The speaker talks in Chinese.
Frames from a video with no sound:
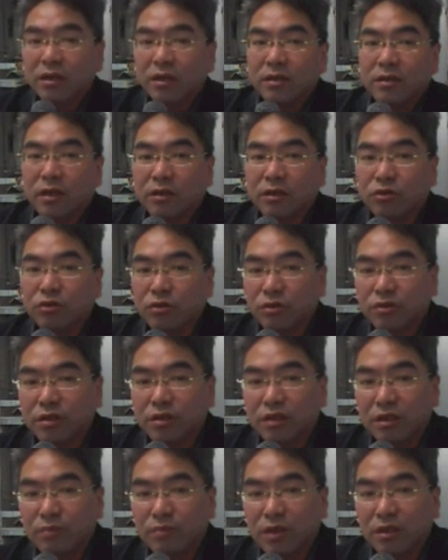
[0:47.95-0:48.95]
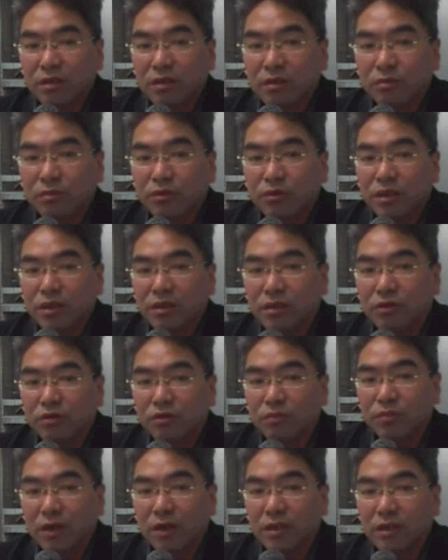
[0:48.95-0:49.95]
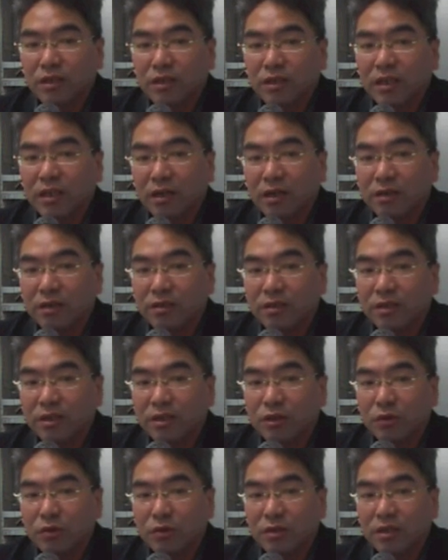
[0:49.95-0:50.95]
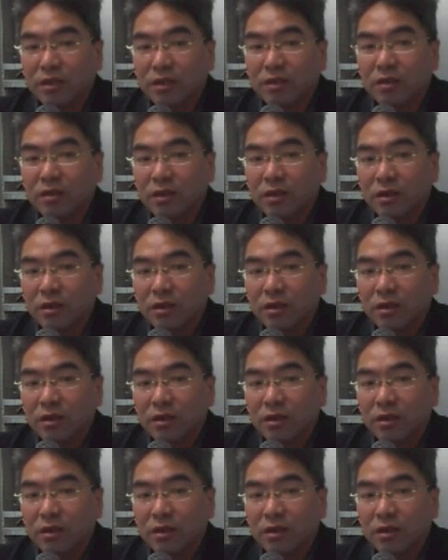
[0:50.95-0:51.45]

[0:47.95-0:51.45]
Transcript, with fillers: 在 source 里面是不是会自动帮你加了这些东西，